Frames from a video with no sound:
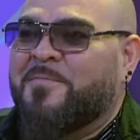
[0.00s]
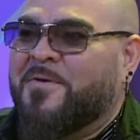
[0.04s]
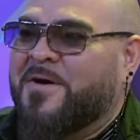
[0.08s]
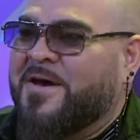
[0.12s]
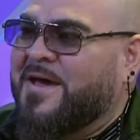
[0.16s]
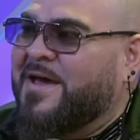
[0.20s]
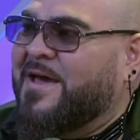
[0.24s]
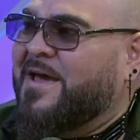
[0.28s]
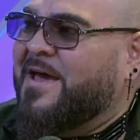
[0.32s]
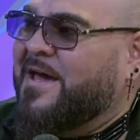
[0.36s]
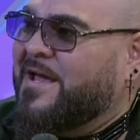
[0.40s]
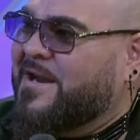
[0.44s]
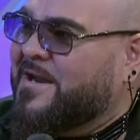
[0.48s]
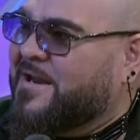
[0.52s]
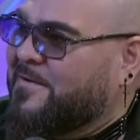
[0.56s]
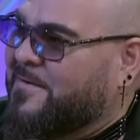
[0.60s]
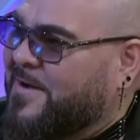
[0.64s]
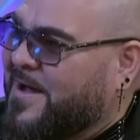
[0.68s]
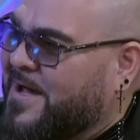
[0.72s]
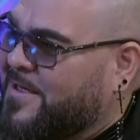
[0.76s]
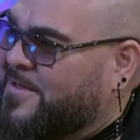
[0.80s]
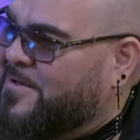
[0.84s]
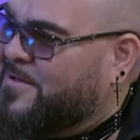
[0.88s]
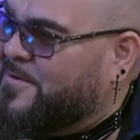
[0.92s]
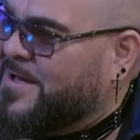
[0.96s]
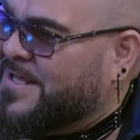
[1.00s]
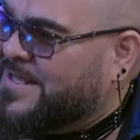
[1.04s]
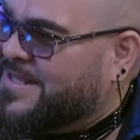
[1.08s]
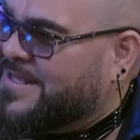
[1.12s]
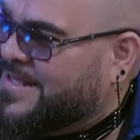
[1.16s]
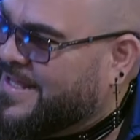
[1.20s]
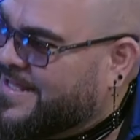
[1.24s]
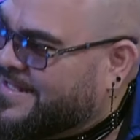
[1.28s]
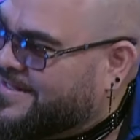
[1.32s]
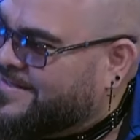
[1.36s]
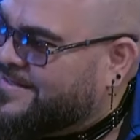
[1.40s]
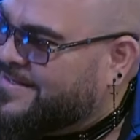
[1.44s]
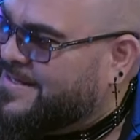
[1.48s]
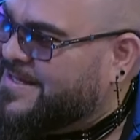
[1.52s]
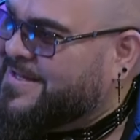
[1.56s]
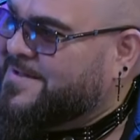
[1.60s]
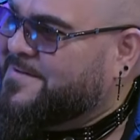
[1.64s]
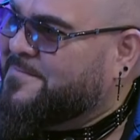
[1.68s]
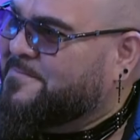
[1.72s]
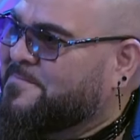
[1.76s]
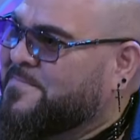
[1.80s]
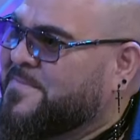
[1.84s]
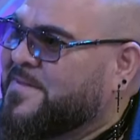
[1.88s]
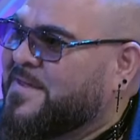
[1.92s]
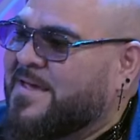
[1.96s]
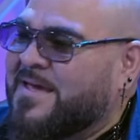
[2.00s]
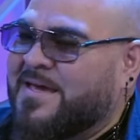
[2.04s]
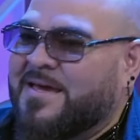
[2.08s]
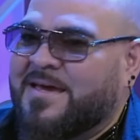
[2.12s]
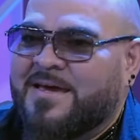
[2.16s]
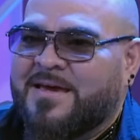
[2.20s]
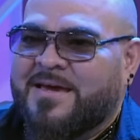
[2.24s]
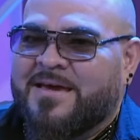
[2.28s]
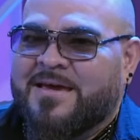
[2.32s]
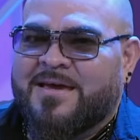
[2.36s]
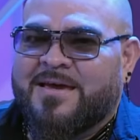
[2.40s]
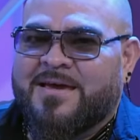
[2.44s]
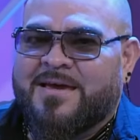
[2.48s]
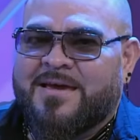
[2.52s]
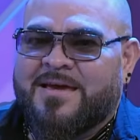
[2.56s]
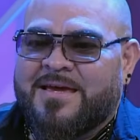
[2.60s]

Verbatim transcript: pues he rebajado bastante eh,